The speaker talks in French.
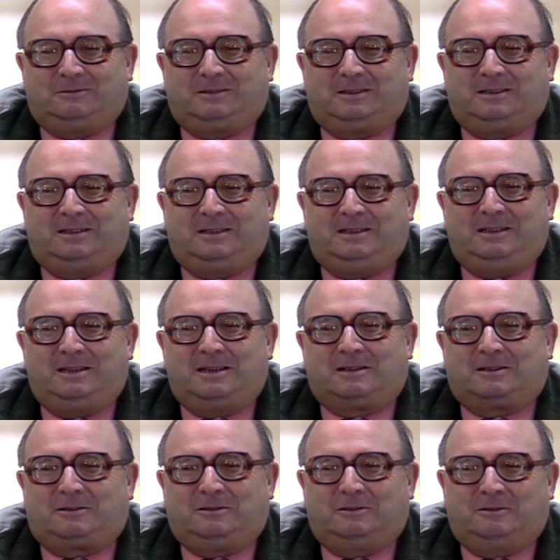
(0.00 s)
je vous ai dit
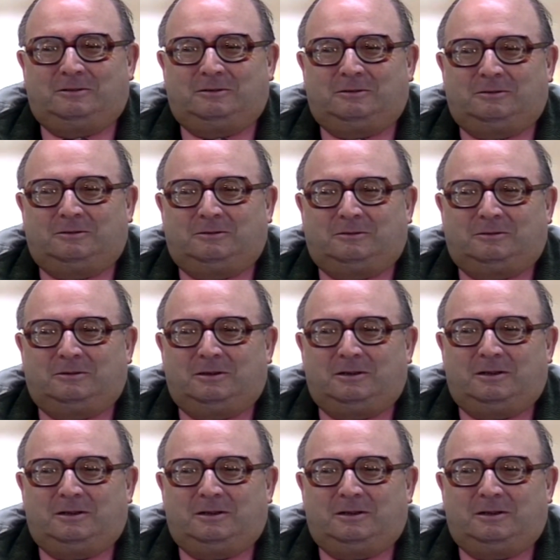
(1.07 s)
hier que